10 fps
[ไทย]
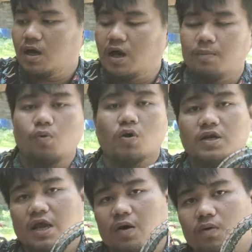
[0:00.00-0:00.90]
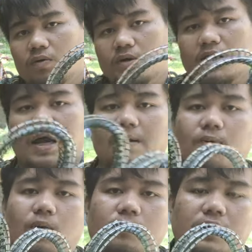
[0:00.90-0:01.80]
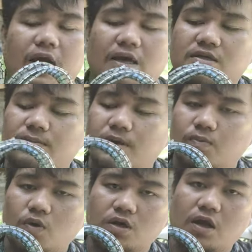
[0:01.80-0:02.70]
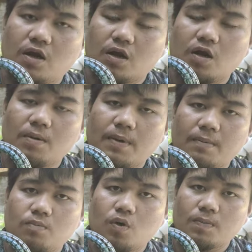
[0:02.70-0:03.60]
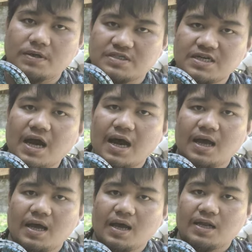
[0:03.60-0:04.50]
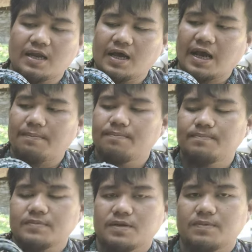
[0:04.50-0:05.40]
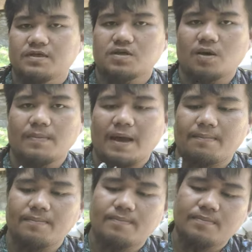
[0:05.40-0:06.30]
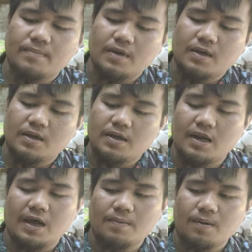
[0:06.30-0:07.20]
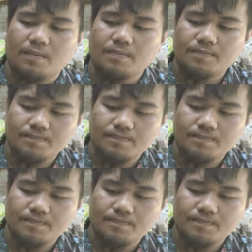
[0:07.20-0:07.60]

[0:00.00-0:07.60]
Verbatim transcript: อ่าบวงเดี่ยวนะครับ ผมนะจะมีบวงเดี่ยวแล้วก็แบบบวงผีเสื้อนะครับ จะมี 2 แบบนะครับผม